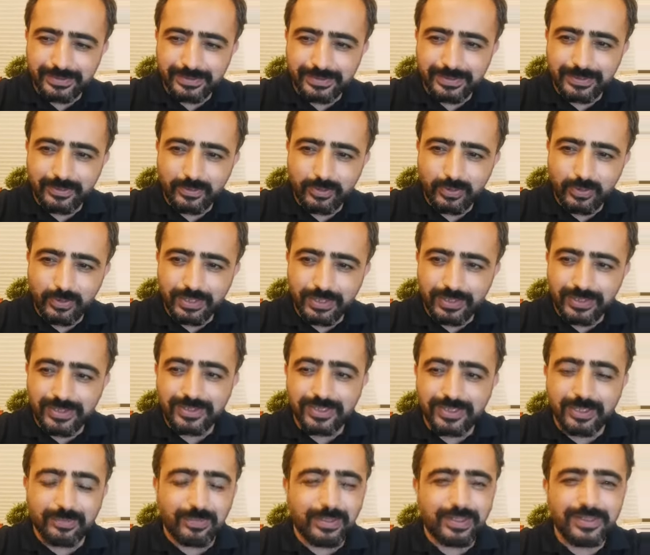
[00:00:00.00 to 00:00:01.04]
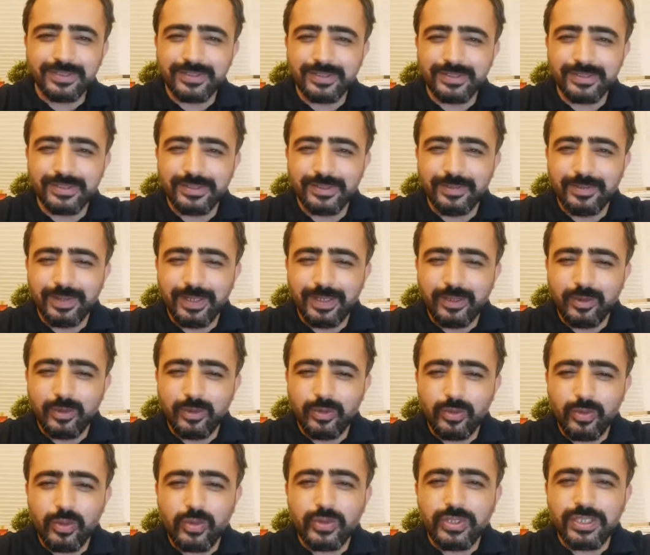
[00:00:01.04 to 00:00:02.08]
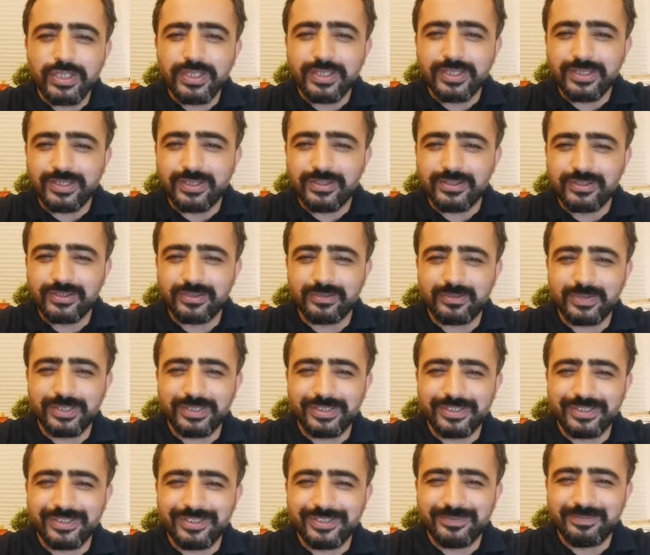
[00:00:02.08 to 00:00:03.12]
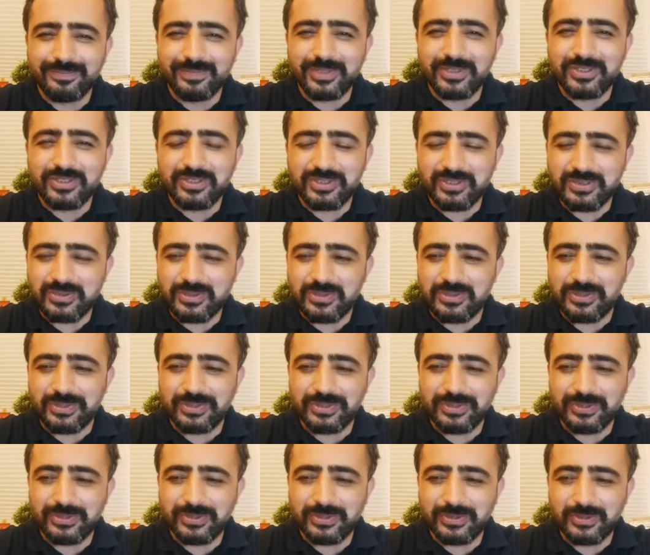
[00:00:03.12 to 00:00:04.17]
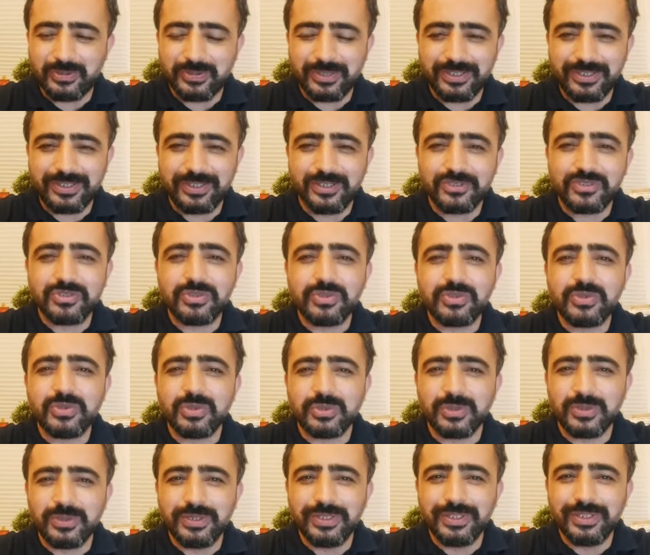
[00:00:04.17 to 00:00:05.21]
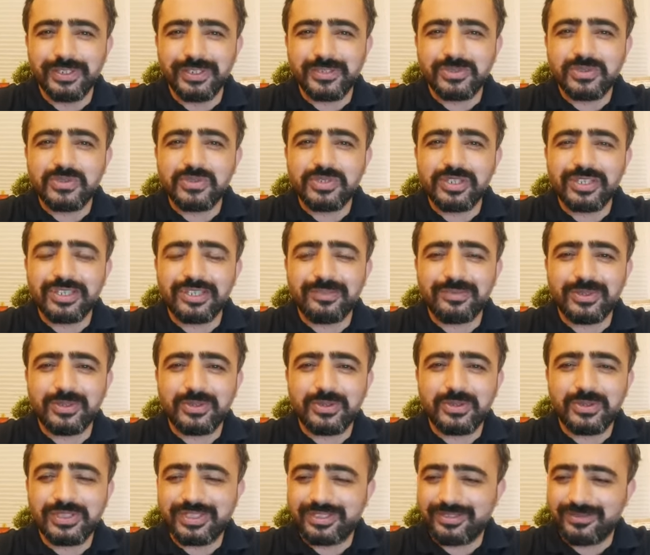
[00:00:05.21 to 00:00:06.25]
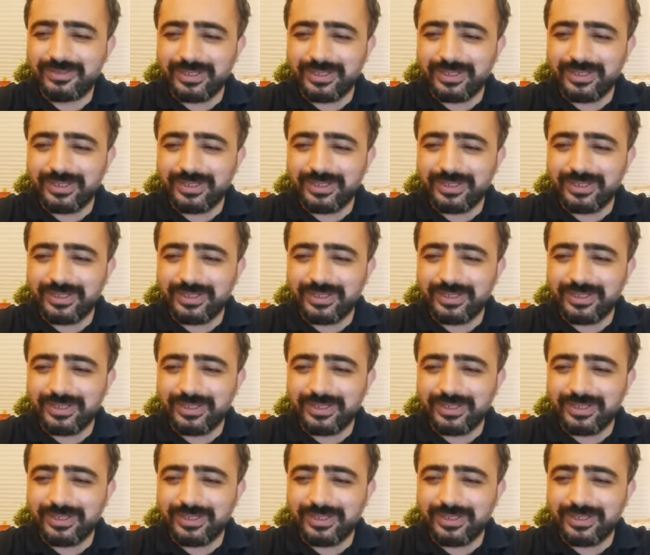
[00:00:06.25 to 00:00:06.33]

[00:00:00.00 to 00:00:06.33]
sına öteki demek, ötekileştirmek, başkası olarak görmek acıtıyor. Az önce elma